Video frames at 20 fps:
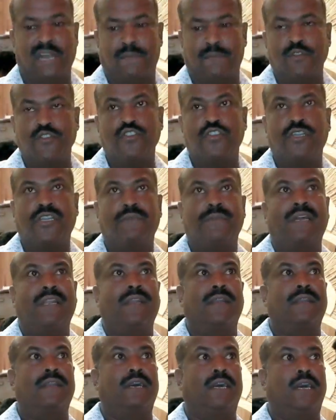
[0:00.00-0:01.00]
আপনজন
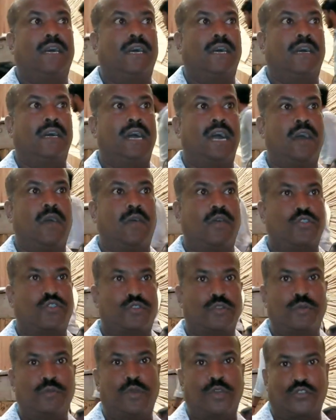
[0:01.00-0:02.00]
এবার
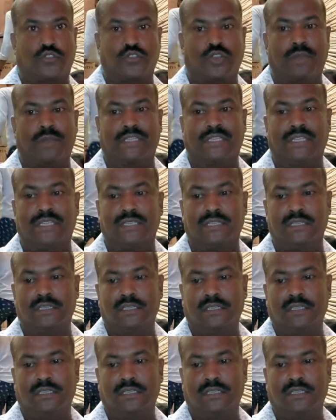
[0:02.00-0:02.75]
অষ্টম বর্ষ আমাদের